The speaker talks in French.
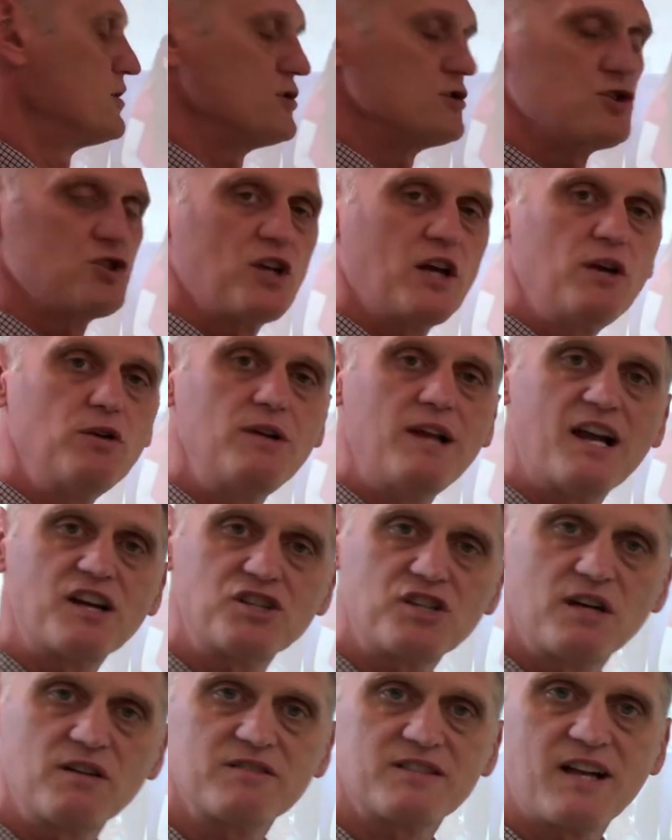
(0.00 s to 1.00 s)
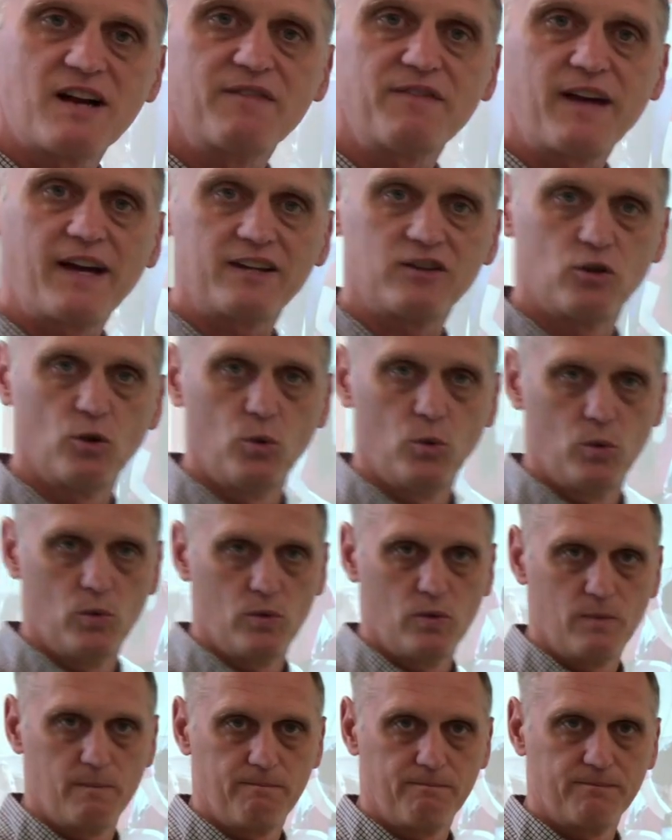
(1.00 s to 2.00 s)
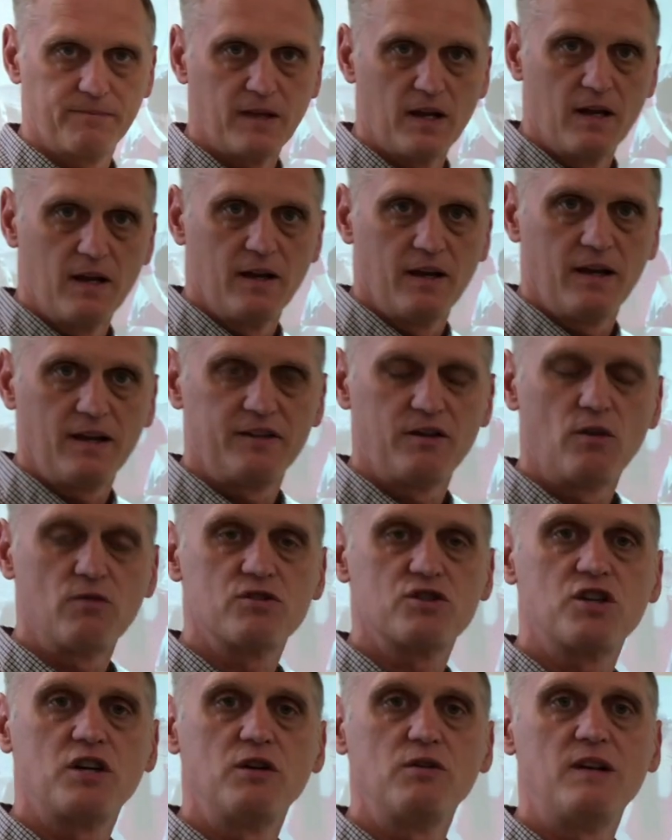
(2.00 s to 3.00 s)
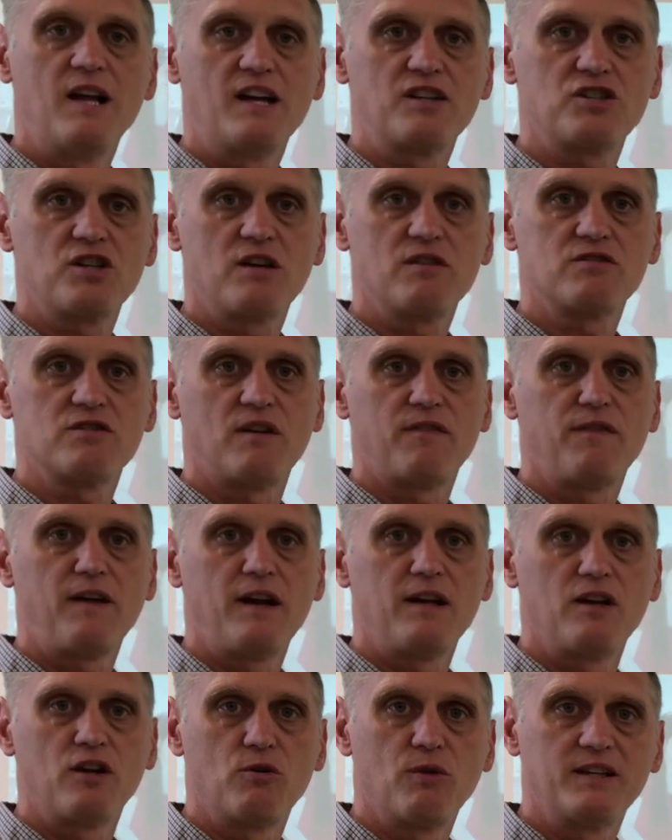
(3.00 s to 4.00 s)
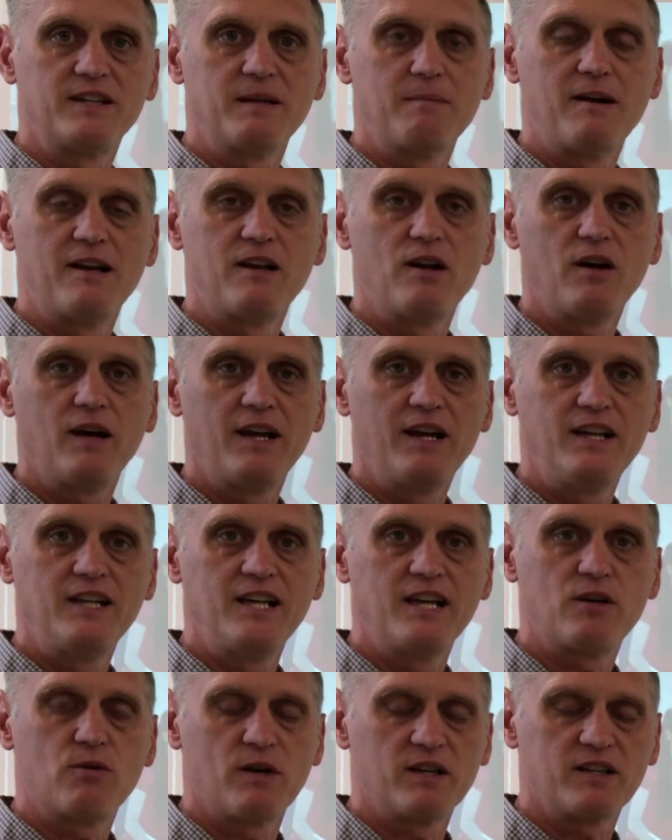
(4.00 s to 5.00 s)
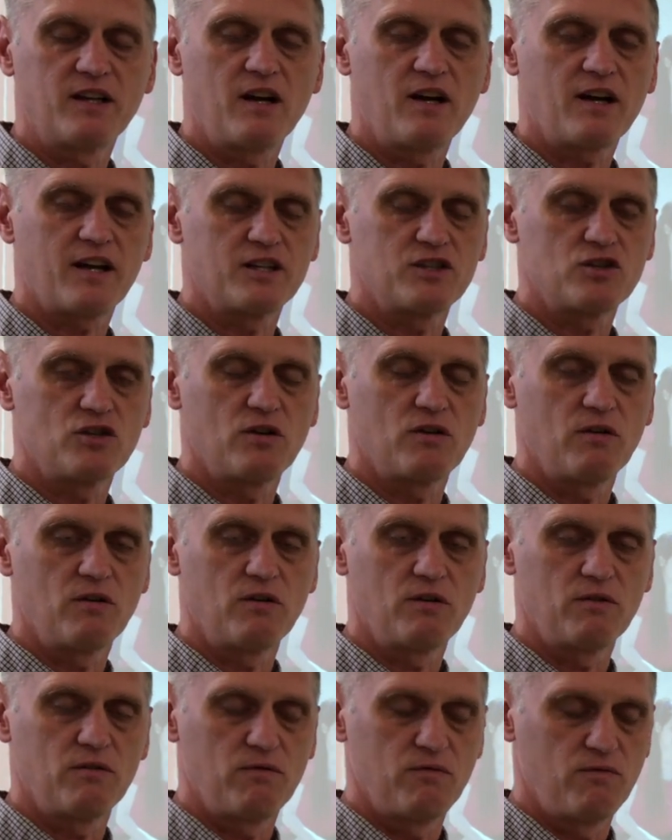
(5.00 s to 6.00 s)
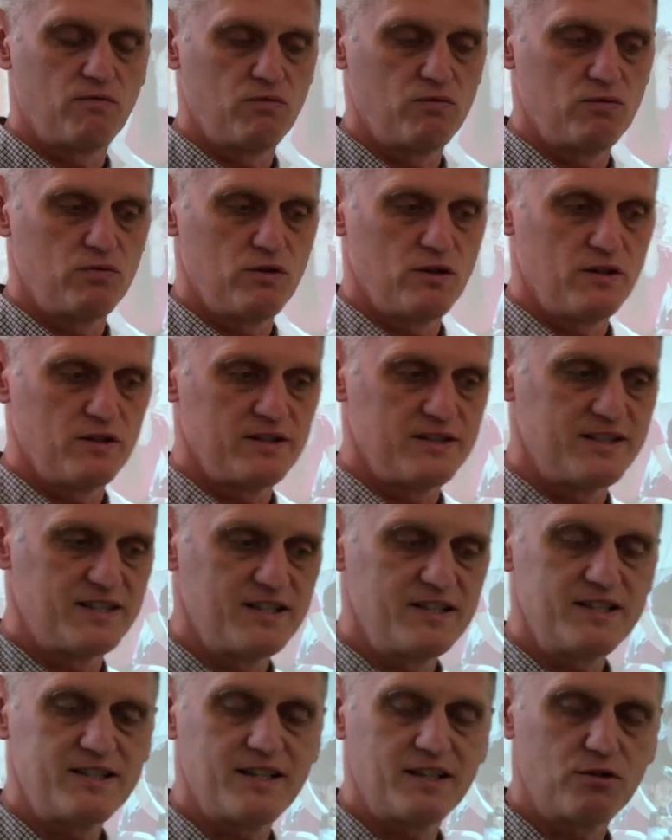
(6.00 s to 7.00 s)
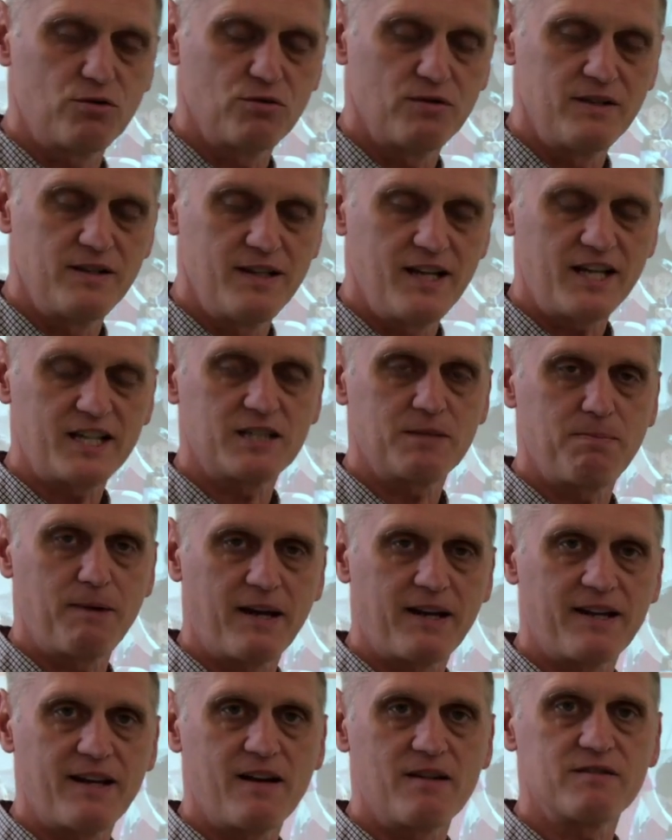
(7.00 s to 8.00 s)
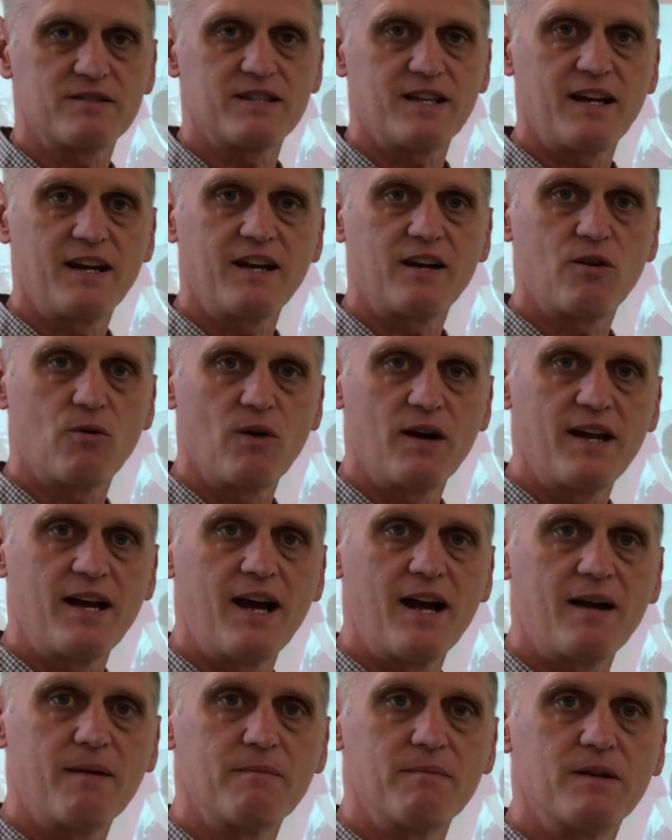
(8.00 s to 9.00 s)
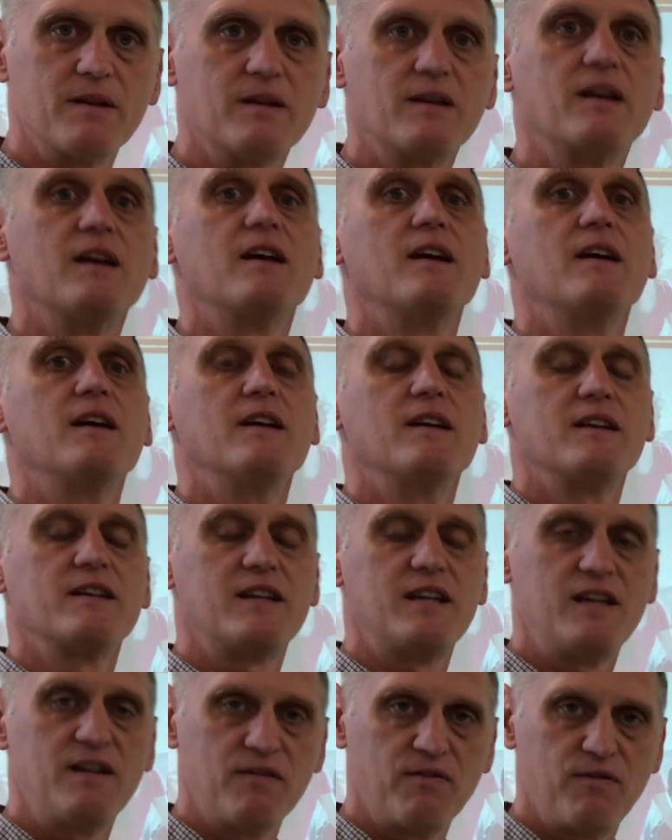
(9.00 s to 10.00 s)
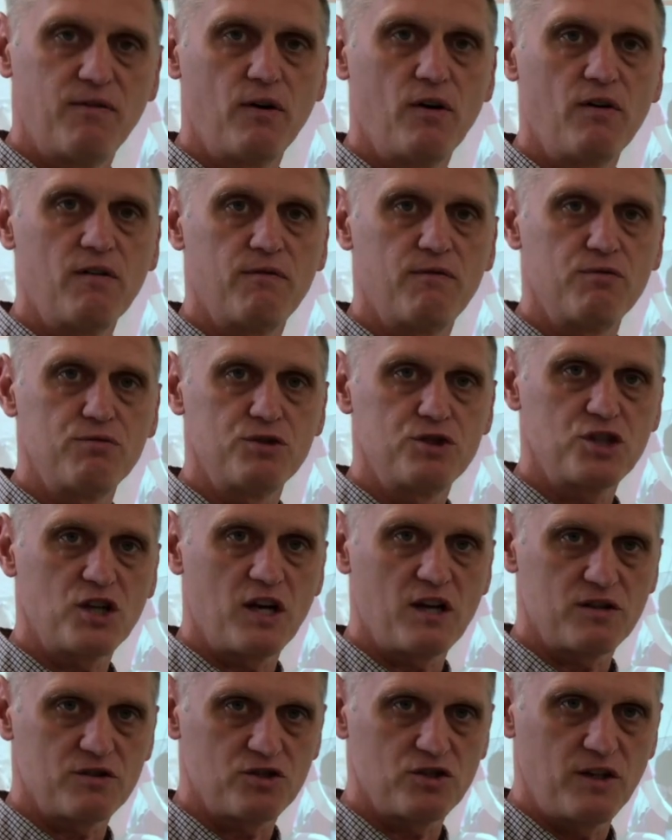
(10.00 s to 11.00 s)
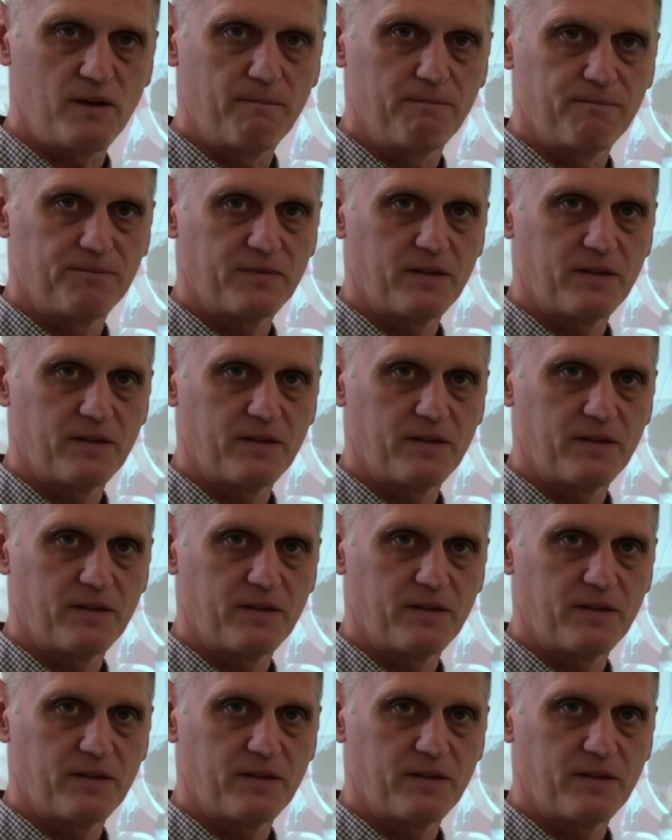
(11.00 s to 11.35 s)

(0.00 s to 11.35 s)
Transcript: J'ai eu la chance d'en faire deux. Donc, j'ai eu la chance de faire le Guatemala et l'Équateur, et je vous le dis, c'est une expérience incroyable qui va vous changer.